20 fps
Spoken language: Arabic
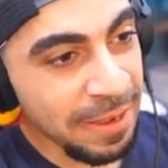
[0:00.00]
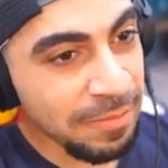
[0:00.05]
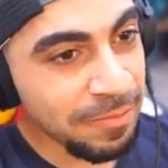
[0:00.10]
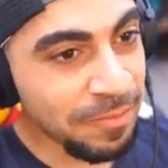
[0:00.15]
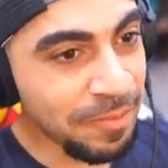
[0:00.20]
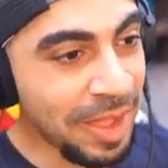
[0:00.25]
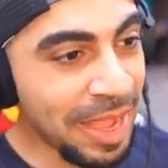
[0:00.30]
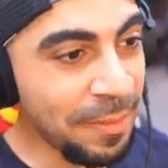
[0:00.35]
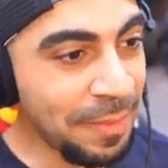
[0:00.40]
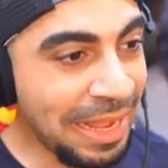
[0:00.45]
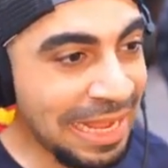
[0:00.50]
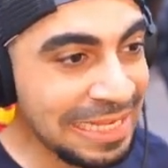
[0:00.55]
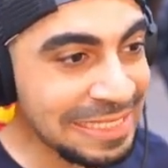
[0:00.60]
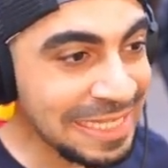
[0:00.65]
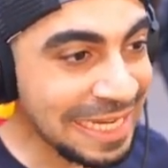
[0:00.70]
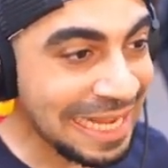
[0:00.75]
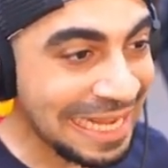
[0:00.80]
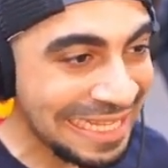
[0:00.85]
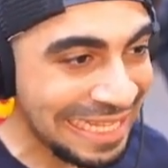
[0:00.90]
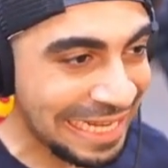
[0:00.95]
مع
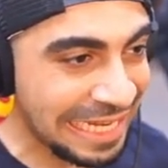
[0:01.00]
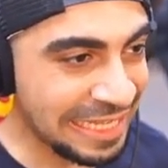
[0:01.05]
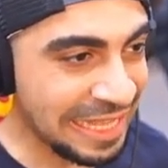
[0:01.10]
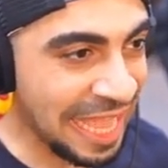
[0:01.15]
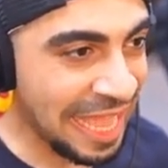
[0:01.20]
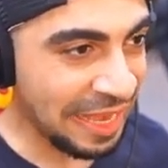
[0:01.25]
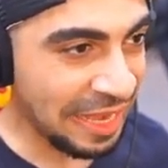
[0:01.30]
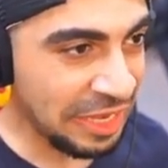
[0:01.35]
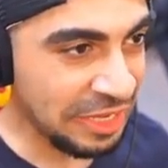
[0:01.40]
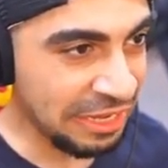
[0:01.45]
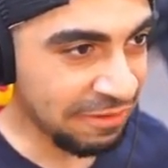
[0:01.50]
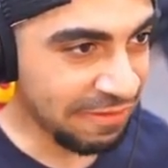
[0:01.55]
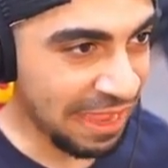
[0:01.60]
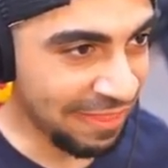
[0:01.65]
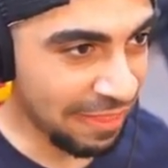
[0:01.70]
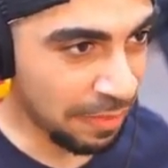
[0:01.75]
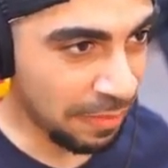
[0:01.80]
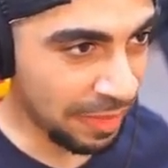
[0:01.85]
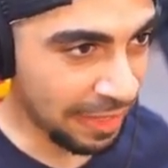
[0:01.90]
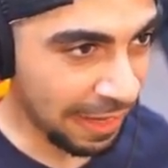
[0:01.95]
سكه القطار هني في
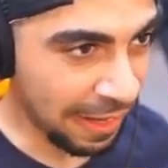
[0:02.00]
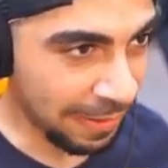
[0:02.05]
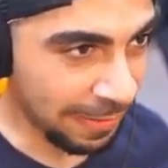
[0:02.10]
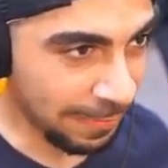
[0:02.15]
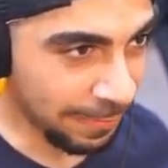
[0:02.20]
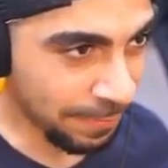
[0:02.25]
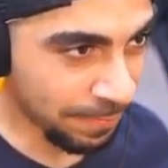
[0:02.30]
هذا المكان